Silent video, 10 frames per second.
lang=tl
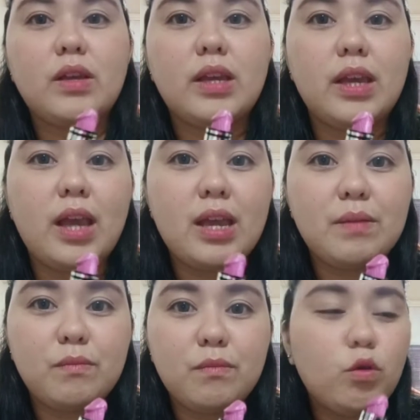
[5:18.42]
Okay,
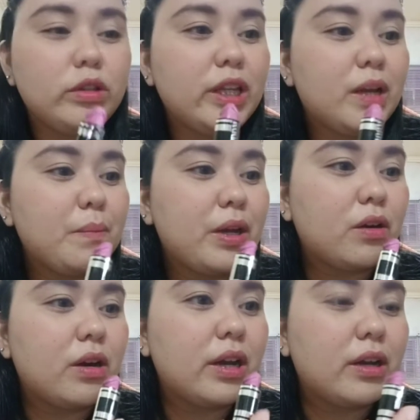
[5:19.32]
I'm holding a
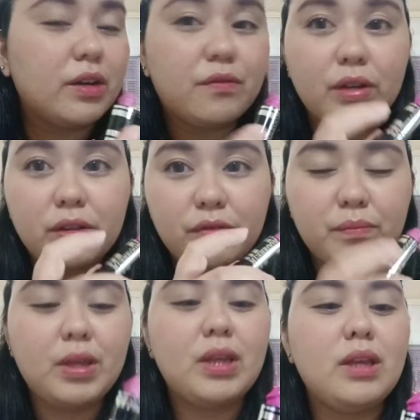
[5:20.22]
mirror here in front
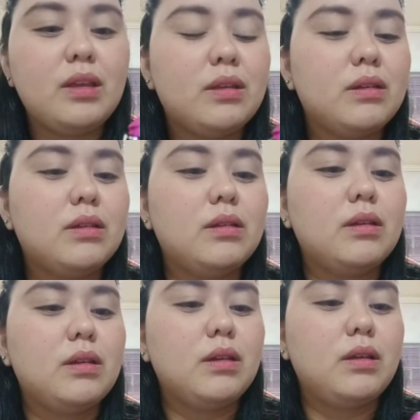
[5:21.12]
of me.
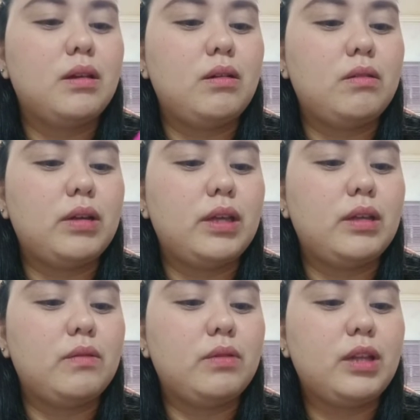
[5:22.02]

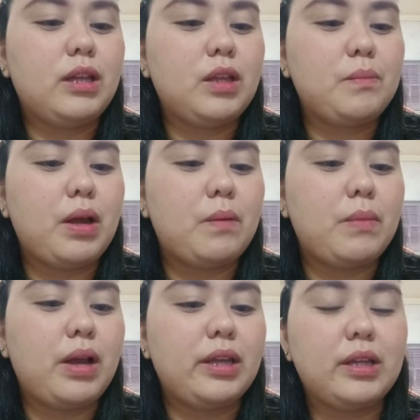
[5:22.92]
Okay, huwag na nating
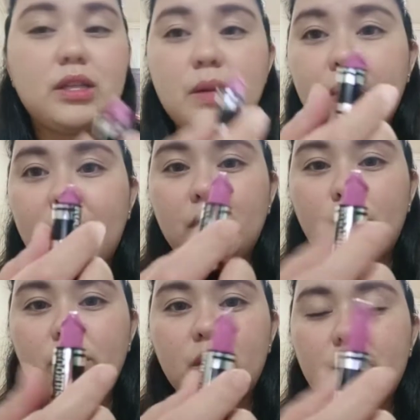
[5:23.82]
pahabain. Kasi napakita
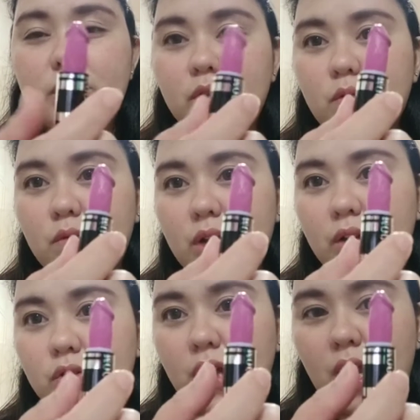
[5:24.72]
ko na naman sa inyo kung
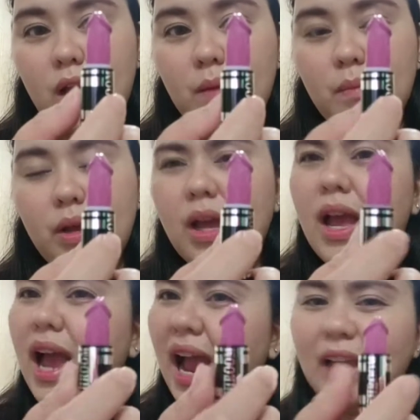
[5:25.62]
gaano siya kahaba.
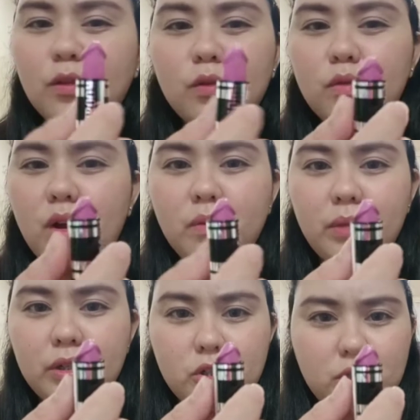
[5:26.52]
I don't know how
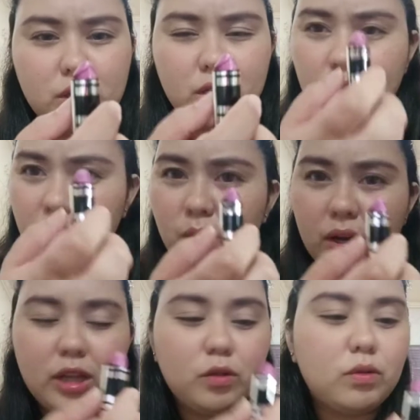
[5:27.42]
much yung
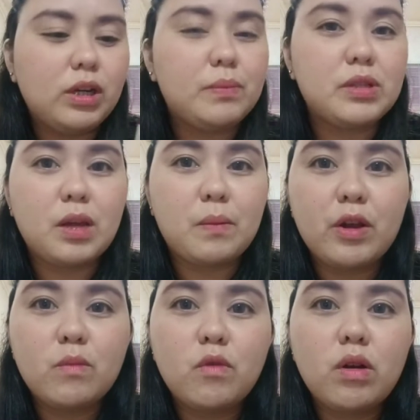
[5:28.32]
ganitong lipstick.
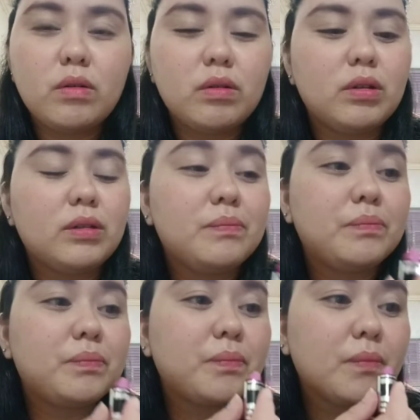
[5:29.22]
Pero mukhang
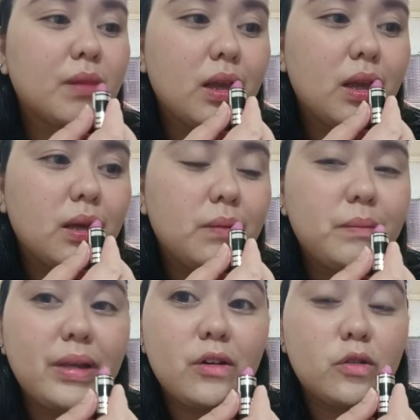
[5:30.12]

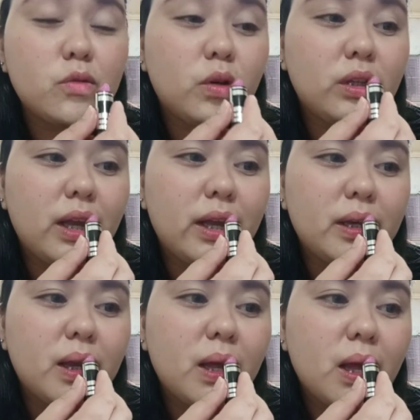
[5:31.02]
meron ito online.